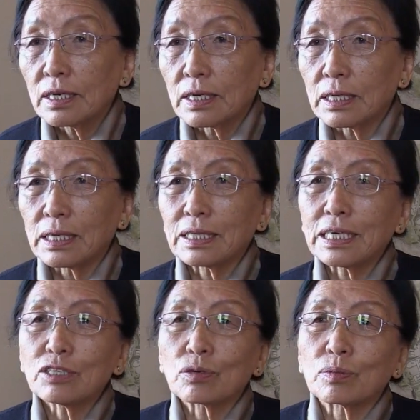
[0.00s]
얘네
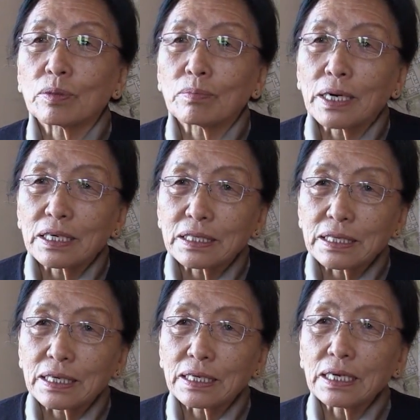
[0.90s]
다 속어
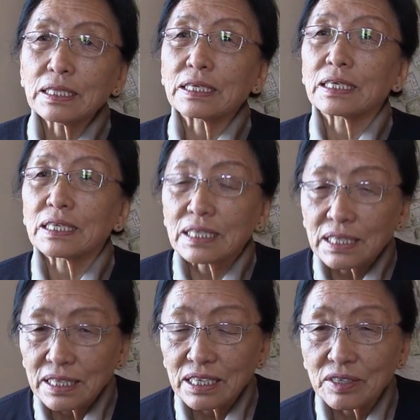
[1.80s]
망타이 아
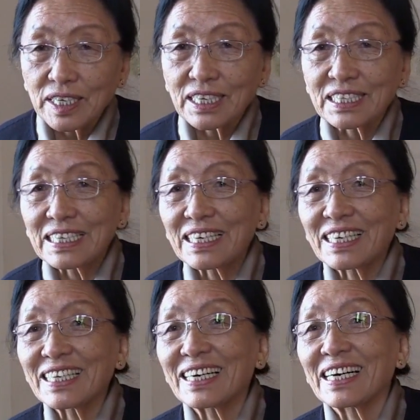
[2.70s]
뒤간데 뒤는 근데
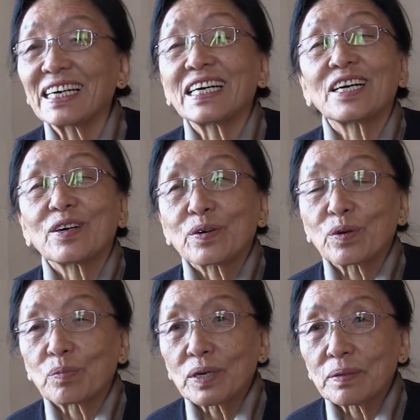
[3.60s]
얘나
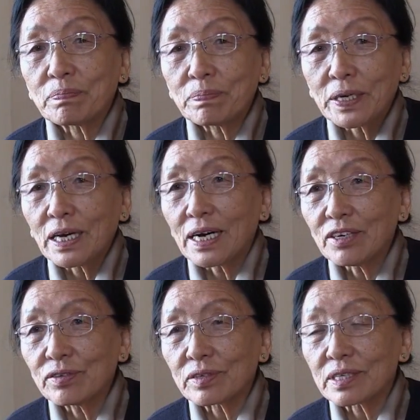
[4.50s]
공벌 페
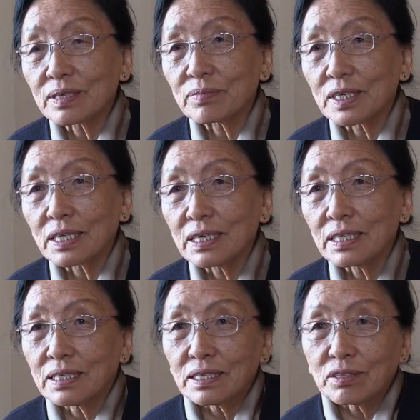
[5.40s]
아이온 삼제
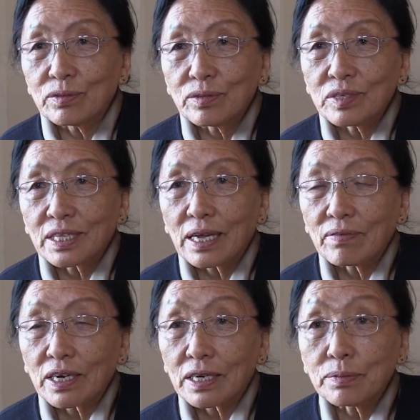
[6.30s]
두
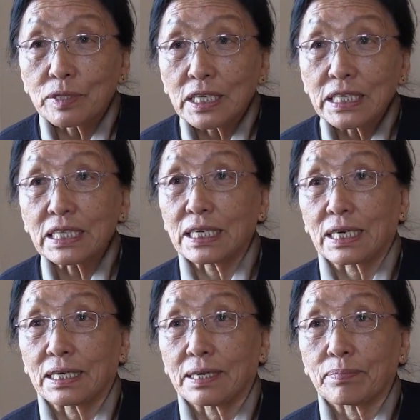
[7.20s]
스텝에 갑질을
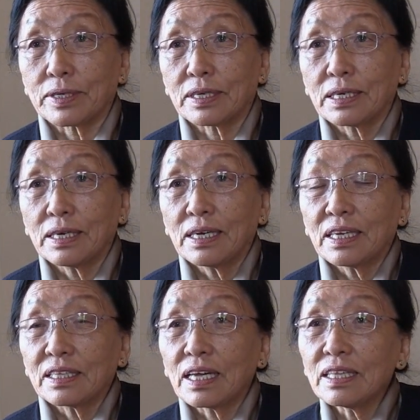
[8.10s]
뒤까나
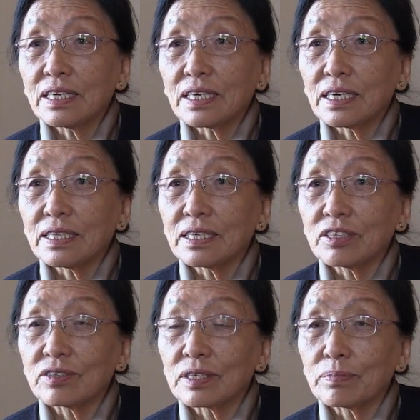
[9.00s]
다
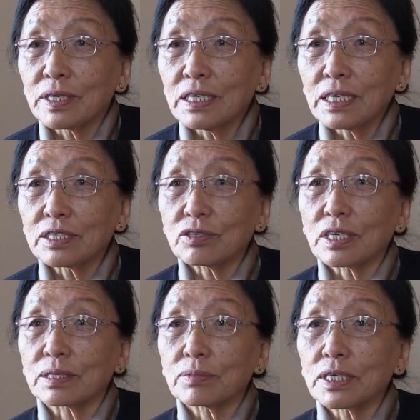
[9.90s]
뒤까나는데 전부 아니 가서 다른